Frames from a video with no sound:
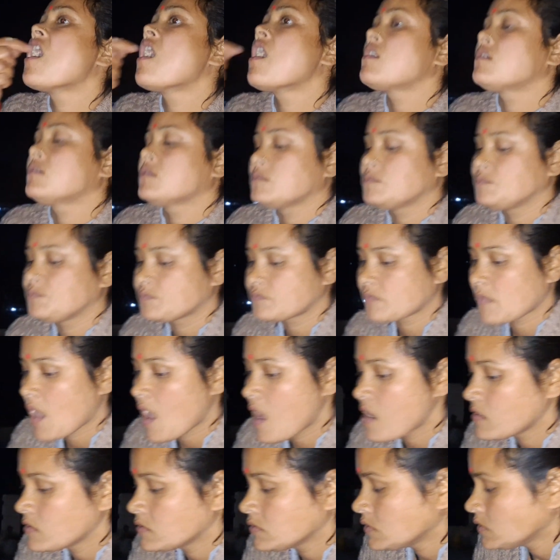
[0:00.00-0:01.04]
अलग भी क्या
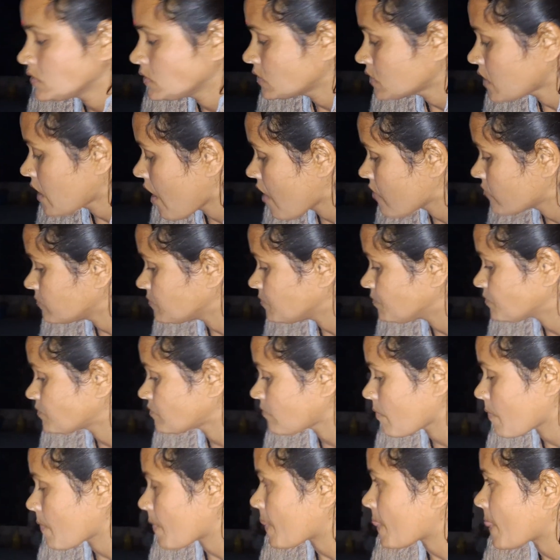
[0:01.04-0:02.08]
हो कुल्ला करके कौन
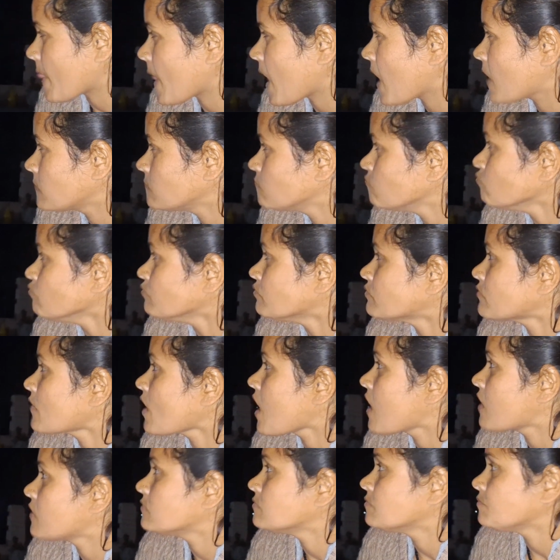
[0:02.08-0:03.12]
कुल्ला करके कौन खाता है यार
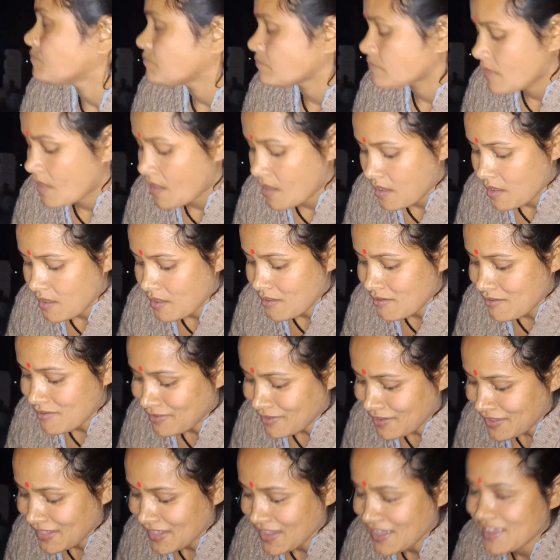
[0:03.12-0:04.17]
दोबारा
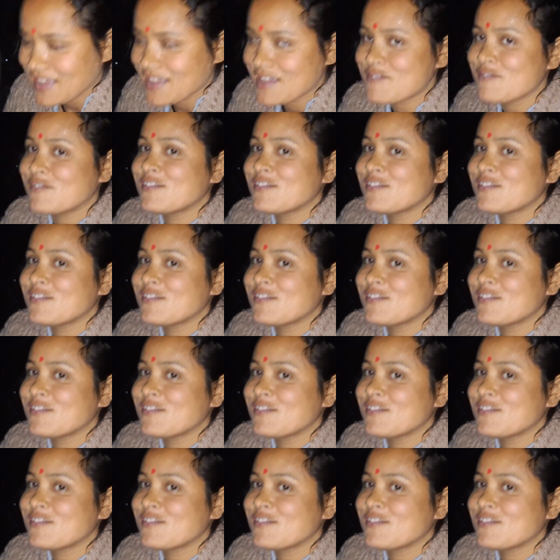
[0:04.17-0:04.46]
और कर लेंगे